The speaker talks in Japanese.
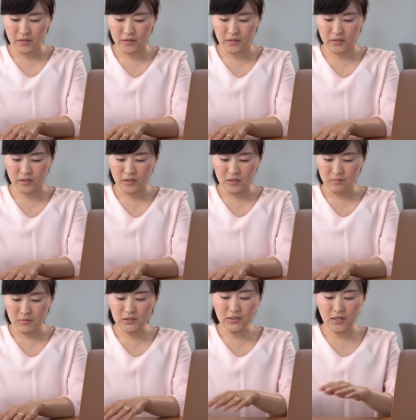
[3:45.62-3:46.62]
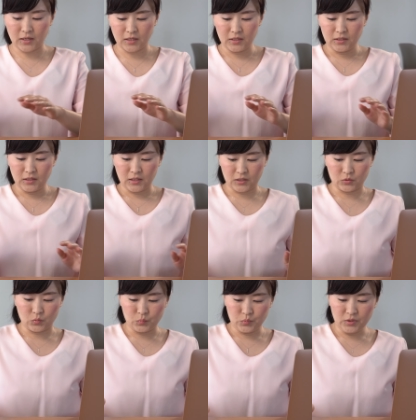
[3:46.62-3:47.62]
えーまあ、ただあ
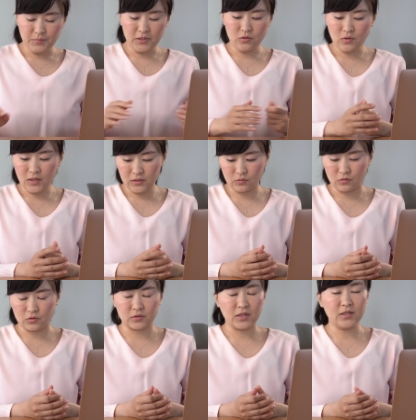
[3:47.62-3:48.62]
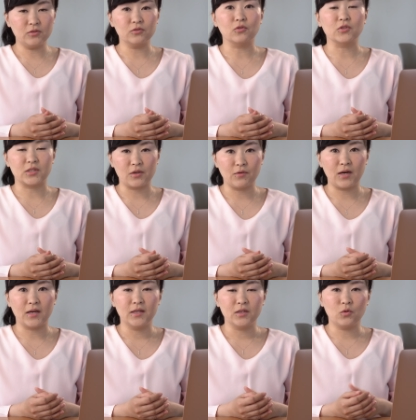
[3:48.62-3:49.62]
のプリペイドカードネックとして
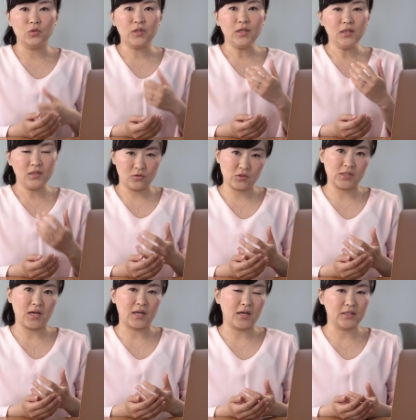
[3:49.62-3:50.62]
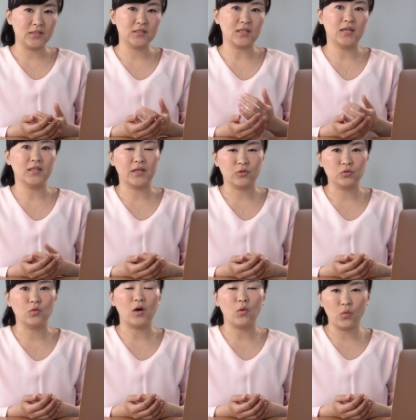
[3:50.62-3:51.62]
は固定費の支払いに使えないこ
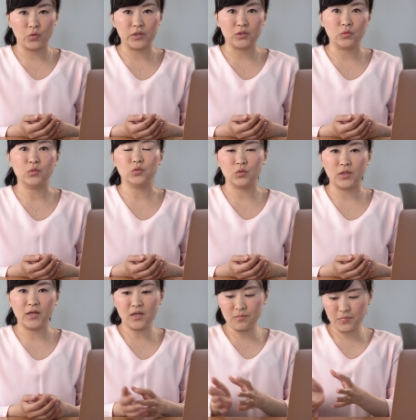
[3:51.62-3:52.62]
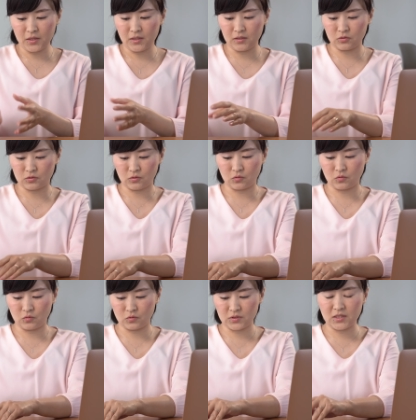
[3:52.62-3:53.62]
とが多いということで LINEPay カードその
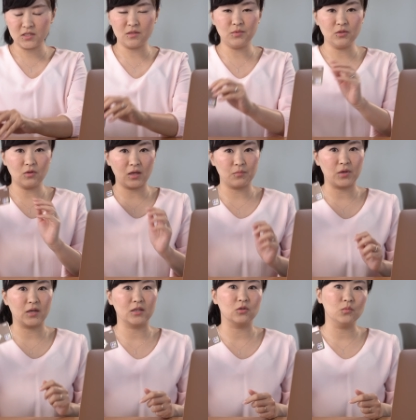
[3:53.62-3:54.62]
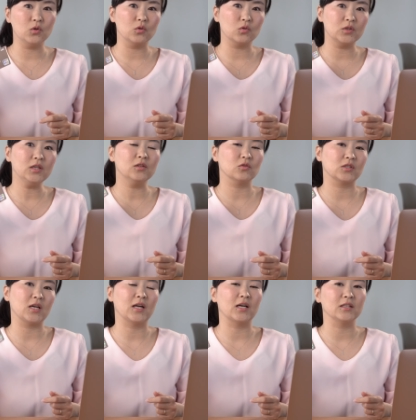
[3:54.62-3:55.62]
この JCB の LINEPay カードも固定費の
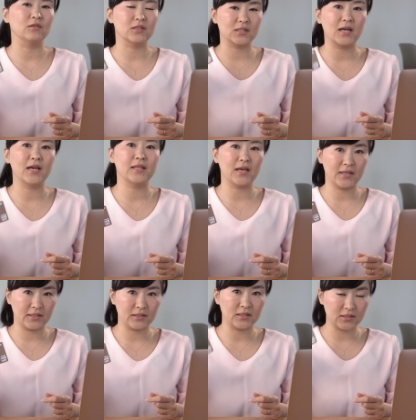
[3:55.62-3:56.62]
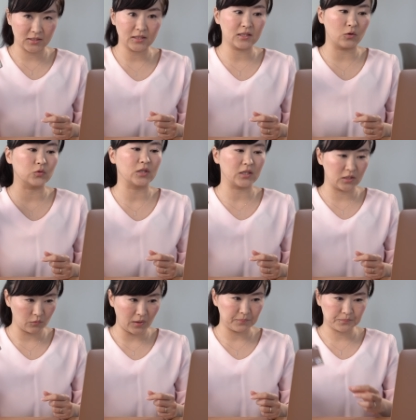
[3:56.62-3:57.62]
支払いには使えないんですね基本的
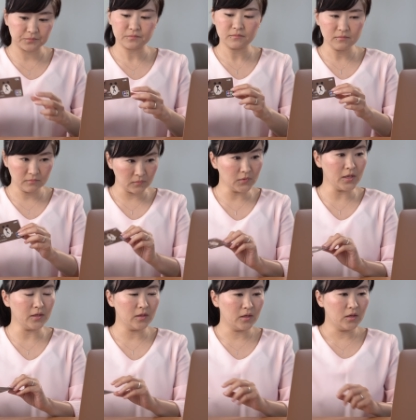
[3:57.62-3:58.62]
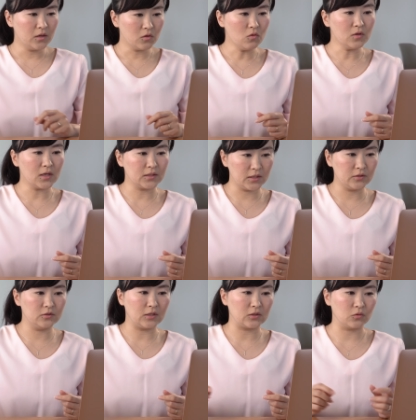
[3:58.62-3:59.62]
には。で今回出
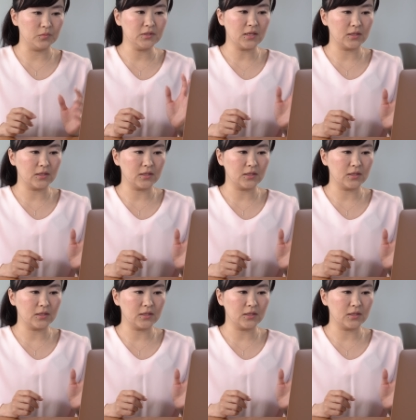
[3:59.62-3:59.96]
るあのビ